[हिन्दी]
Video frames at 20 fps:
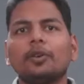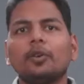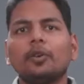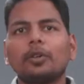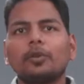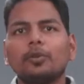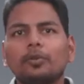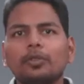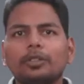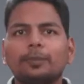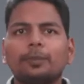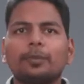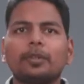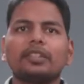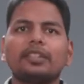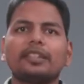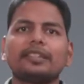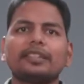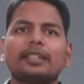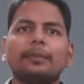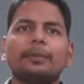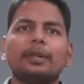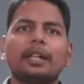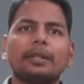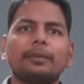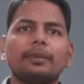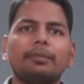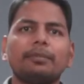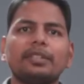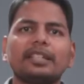और उस प्रोसेस के
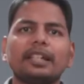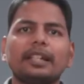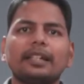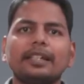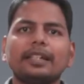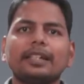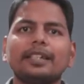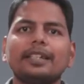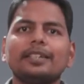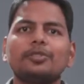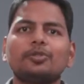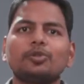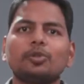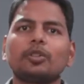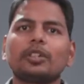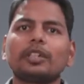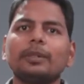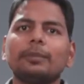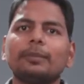बारे में भी जानेंगे जो कि